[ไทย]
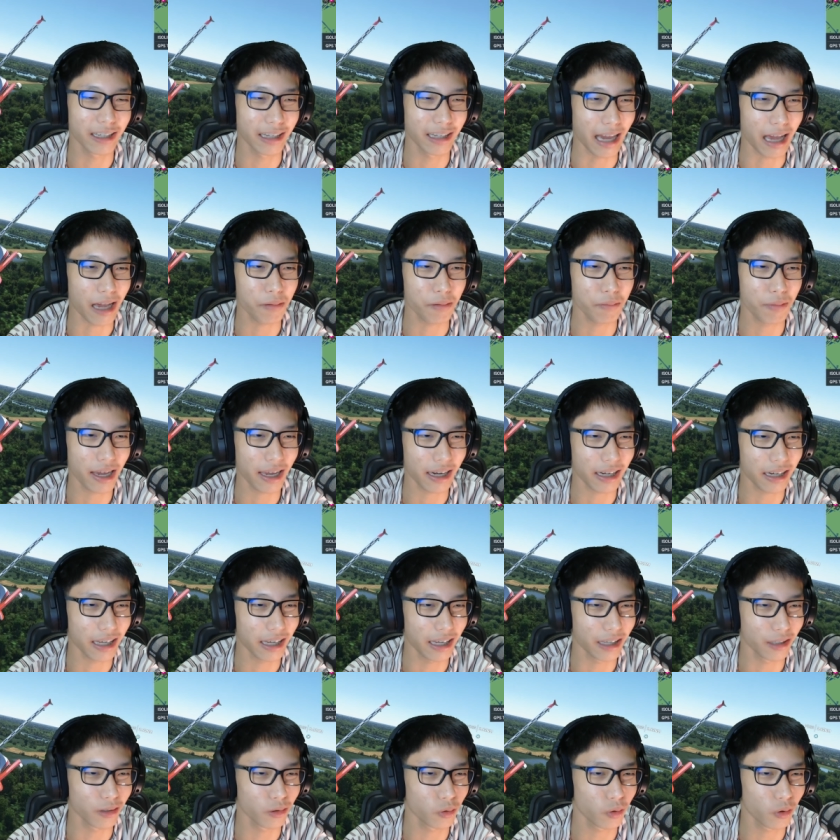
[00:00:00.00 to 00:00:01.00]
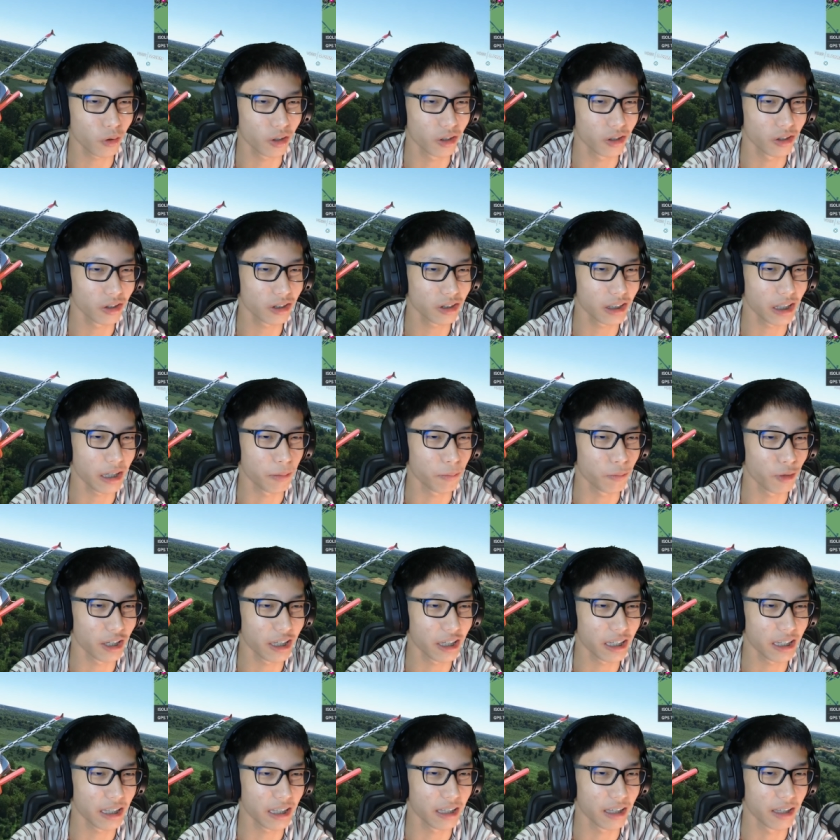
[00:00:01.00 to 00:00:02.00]
หนักมากนะฮะทุกคนต้องเตรียมไว้
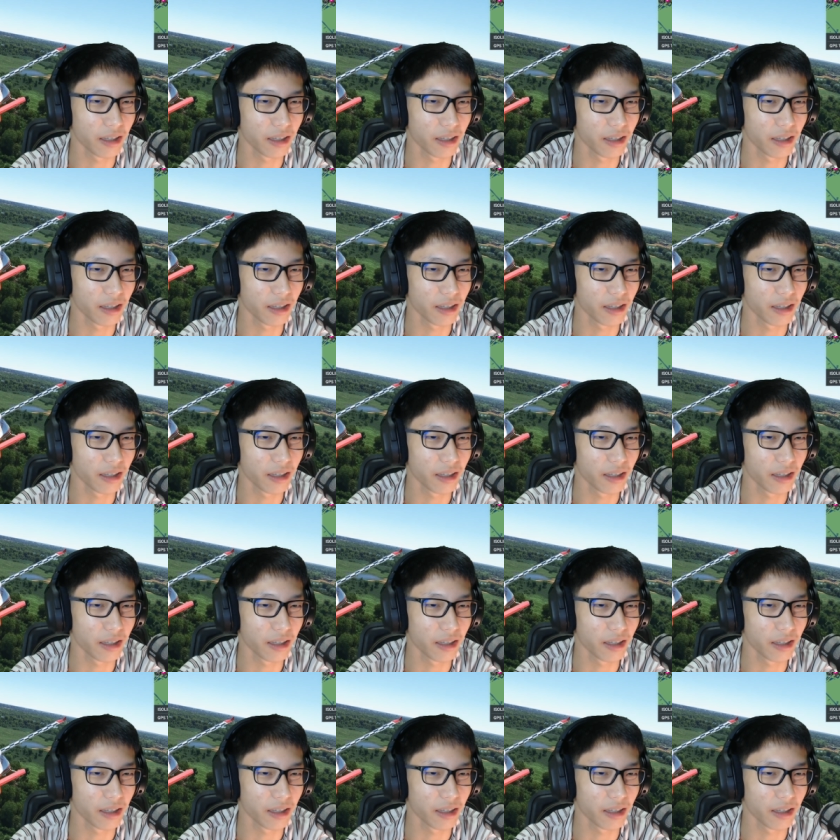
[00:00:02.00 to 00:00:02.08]
ให้ดี